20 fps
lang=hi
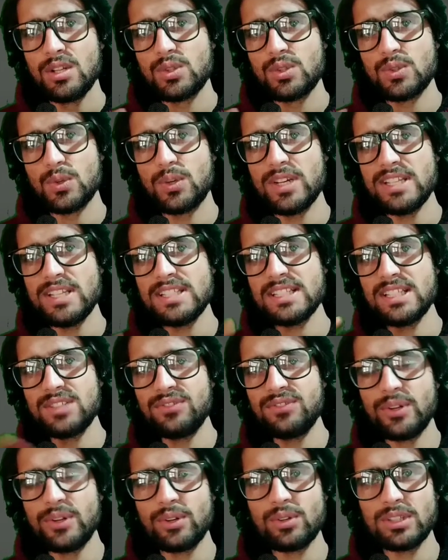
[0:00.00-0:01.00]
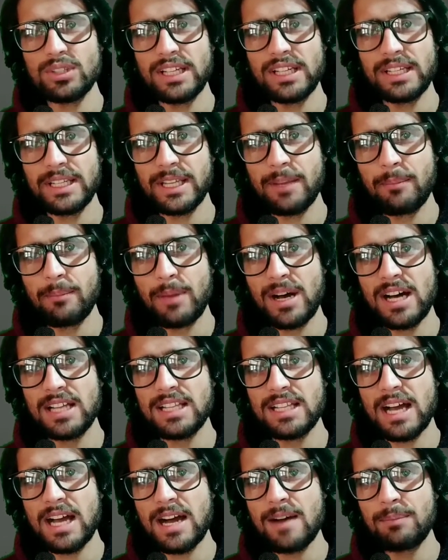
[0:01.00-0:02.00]
सो so गाइज इस वीडियो को देखने के
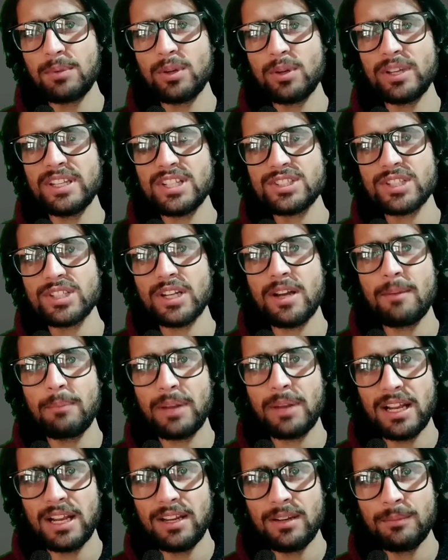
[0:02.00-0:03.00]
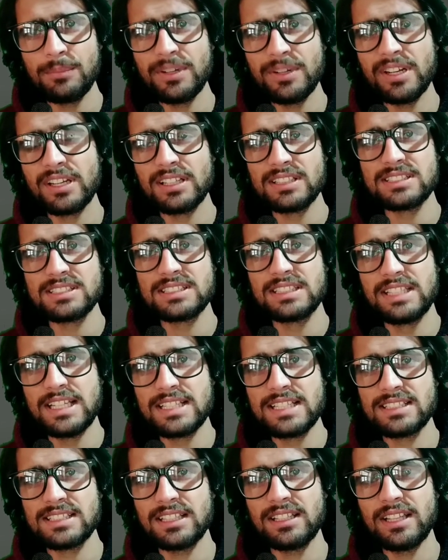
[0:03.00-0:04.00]
बाद आप लोग इंस्टाग्राम पर अनलिमिटेड रील्स
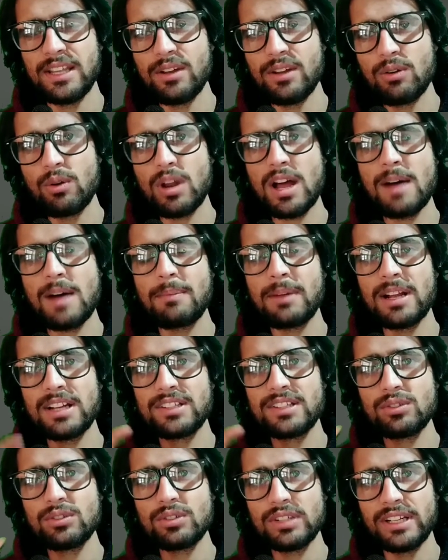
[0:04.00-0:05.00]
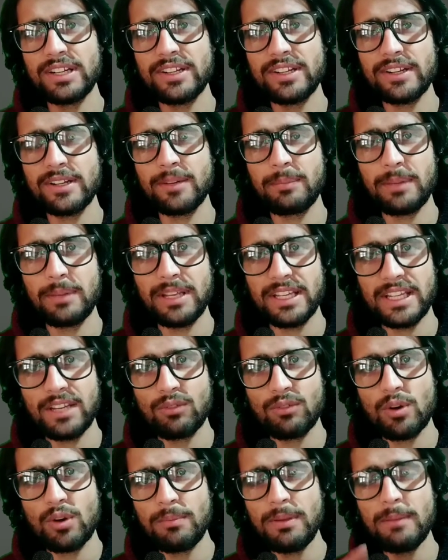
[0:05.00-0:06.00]
देख सके और आपका जो इंटरनेट पैक
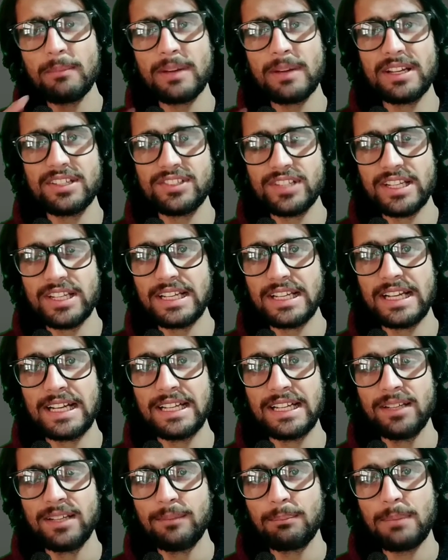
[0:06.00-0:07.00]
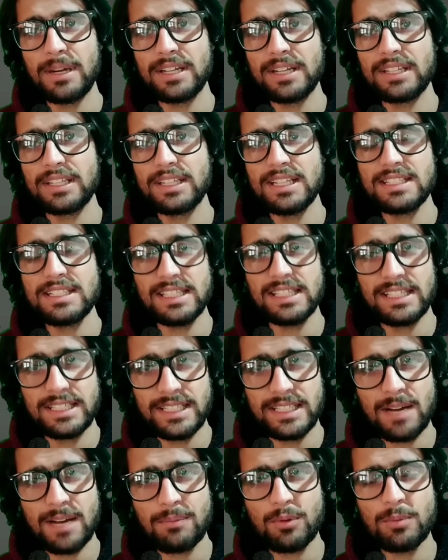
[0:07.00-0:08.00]
है वो भी बच जाएगा बट कैसे
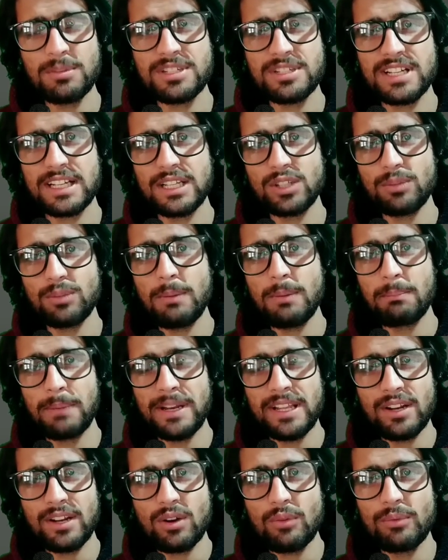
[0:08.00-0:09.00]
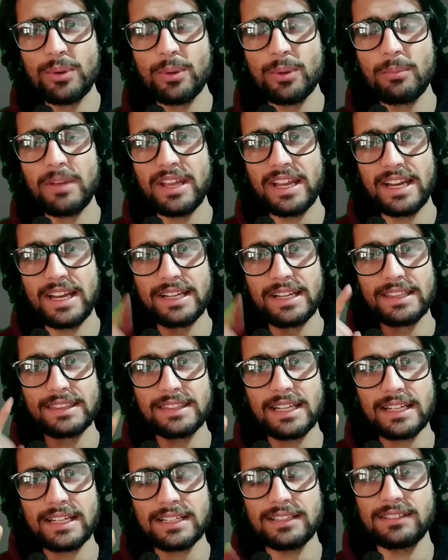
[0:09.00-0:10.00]
यदि आपको भी जाना है तो फिर बने रहो वीडियो में एंड
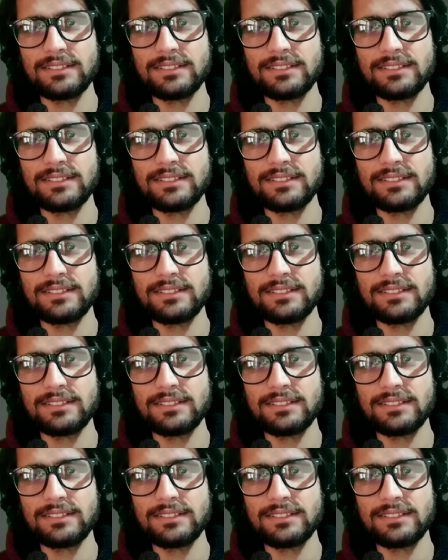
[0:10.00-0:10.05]
तक